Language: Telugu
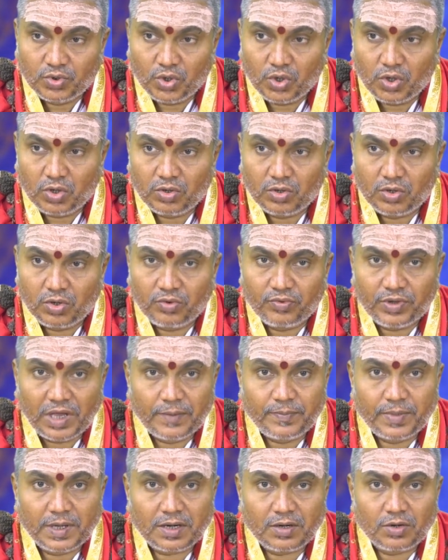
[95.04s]
ఉద్యోగంలో
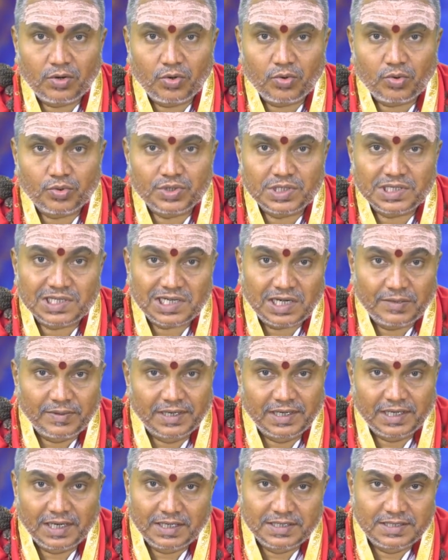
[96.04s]
వ్యాపారంలో కొంచెం
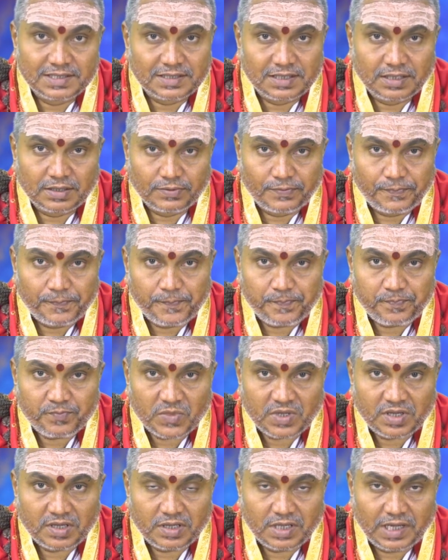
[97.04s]
శ్రమని కలిగిస్తారు
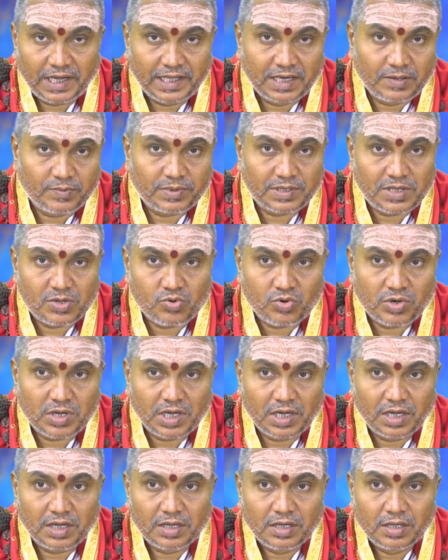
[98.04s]
అయినప్పటికీ
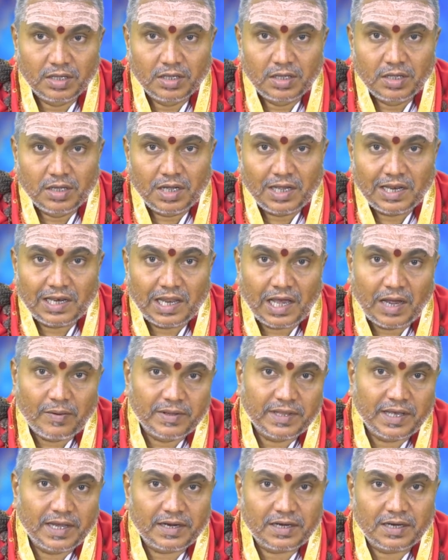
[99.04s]
కూడా
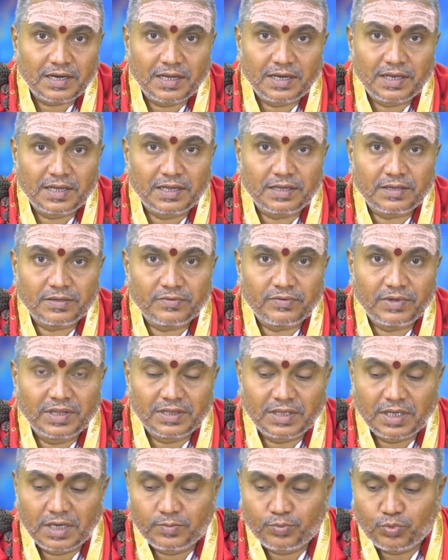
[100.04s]
లాభదాయకంగానే
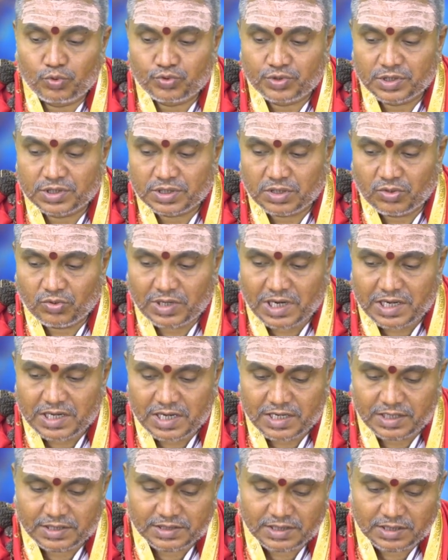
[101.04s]
ఫలితాలు పూర్తి చేసిన
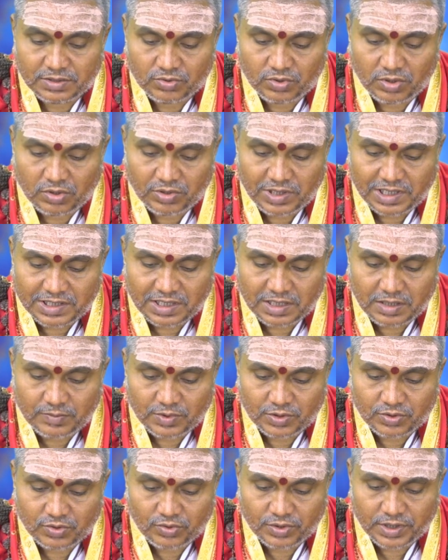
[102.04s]
అవకాశాన్ని ఇచ్చేందుకు అవకాశాలు
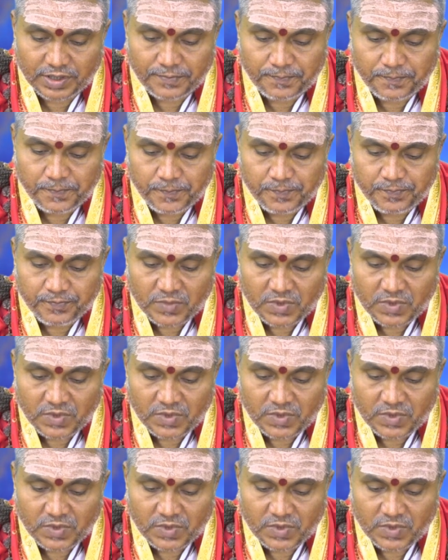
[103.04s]
కనబడుతూ ఉన్నాయి